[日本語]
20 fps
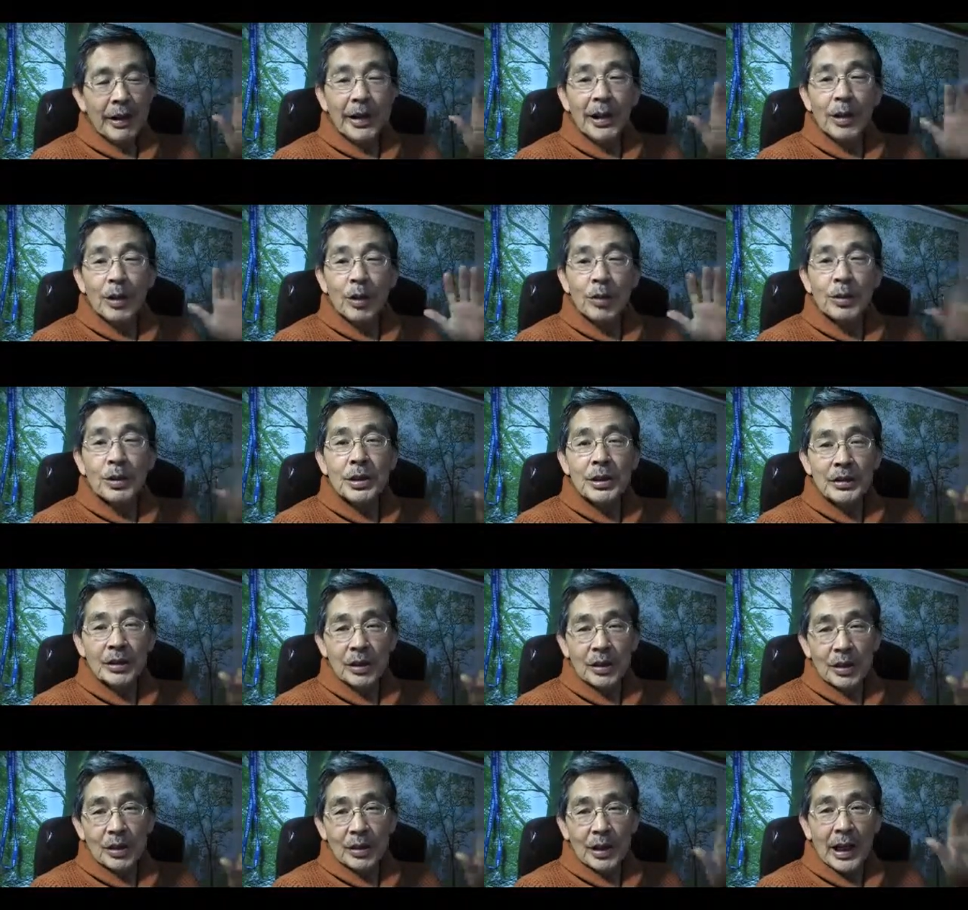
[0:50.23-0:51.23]
あれらゴミって言う
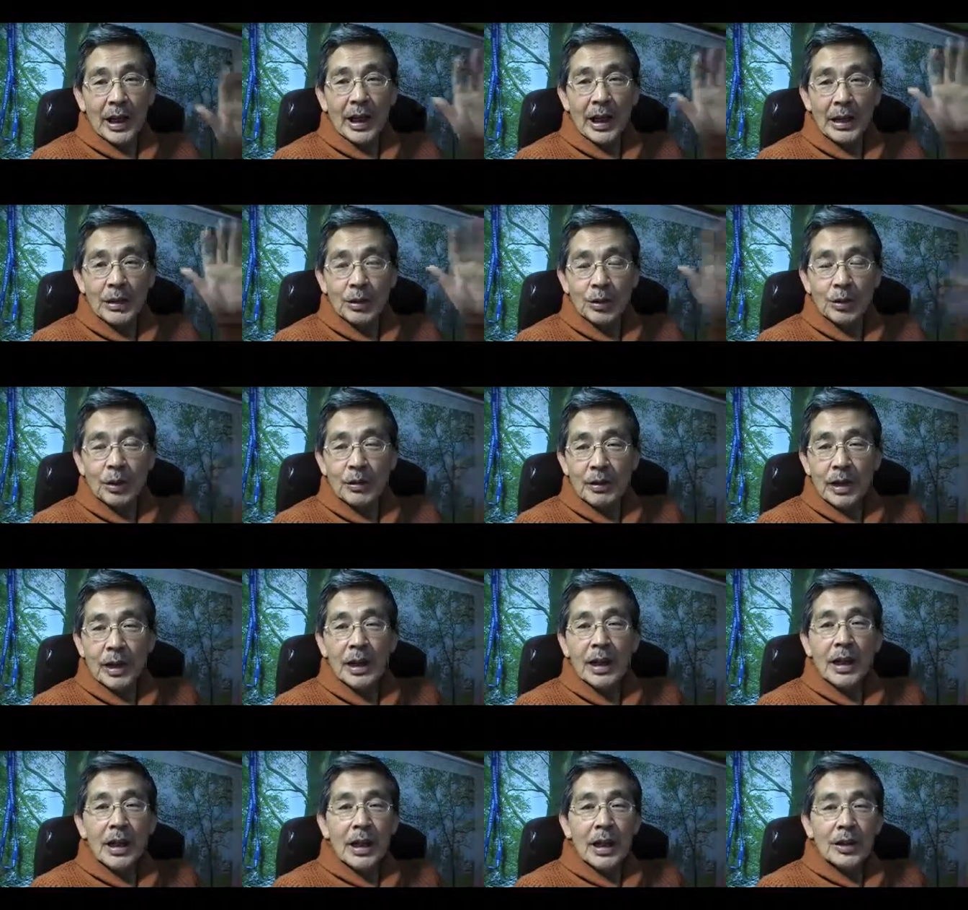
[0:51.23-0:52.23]
んですけど、彼らにとって
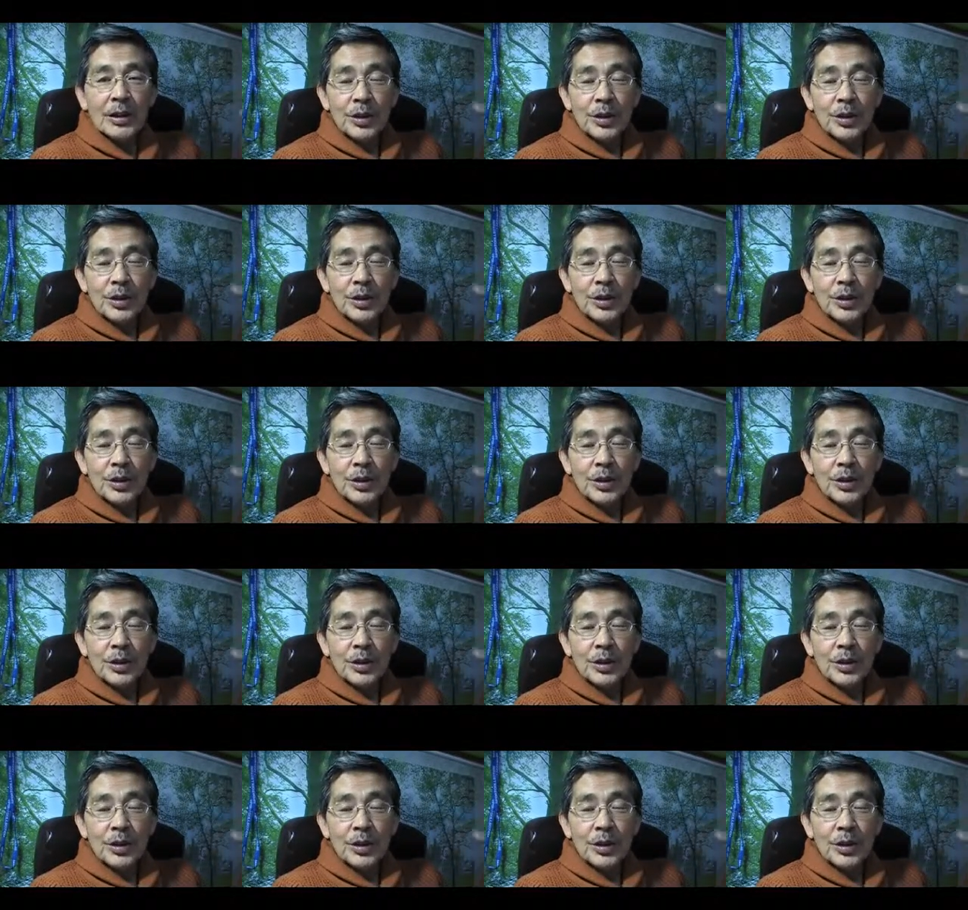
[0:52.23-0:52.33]
は、